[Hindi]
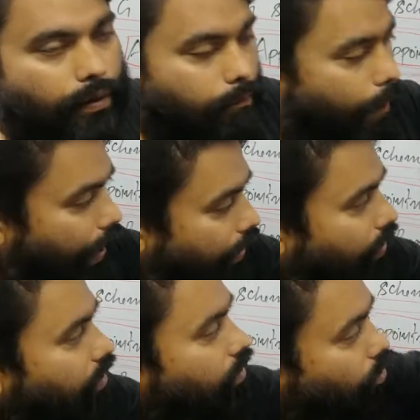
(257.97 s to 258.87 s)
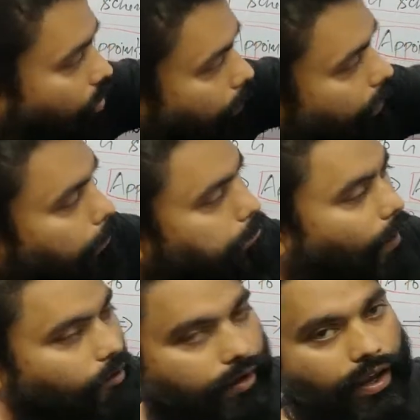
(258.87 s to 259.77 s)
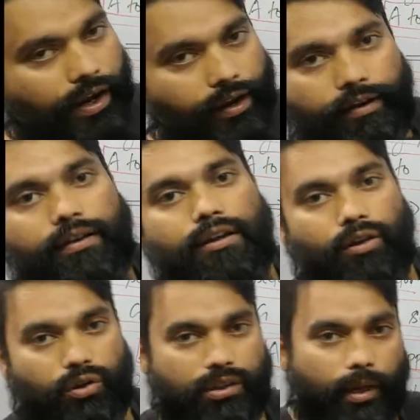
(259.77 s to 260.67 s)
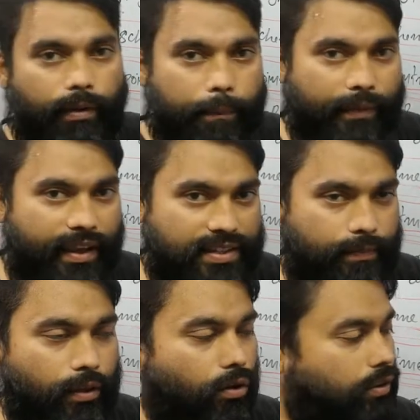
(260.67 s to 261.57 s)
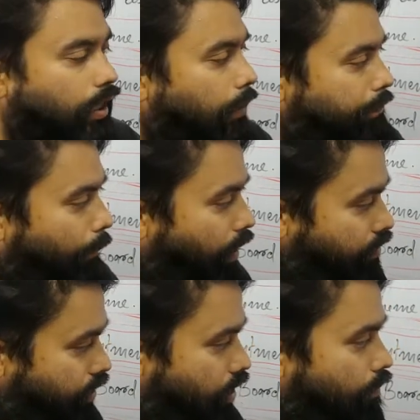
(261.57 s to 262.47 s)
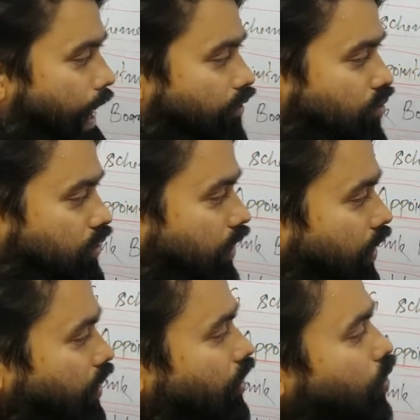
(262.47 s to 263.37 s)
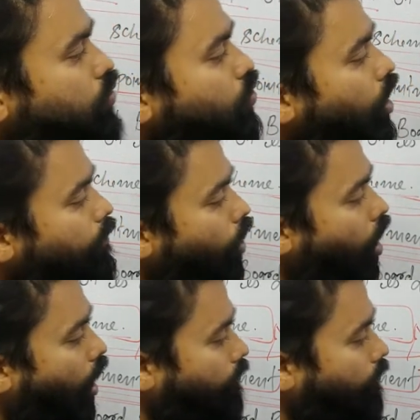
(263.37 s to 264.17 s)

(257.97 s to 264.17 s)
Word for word: बैंक को हम इम्पावर करेंगे तो जितने भी पीएसबी होते हैं पब्लिक सेक्टर बैंक्स होते हैं उसको हम और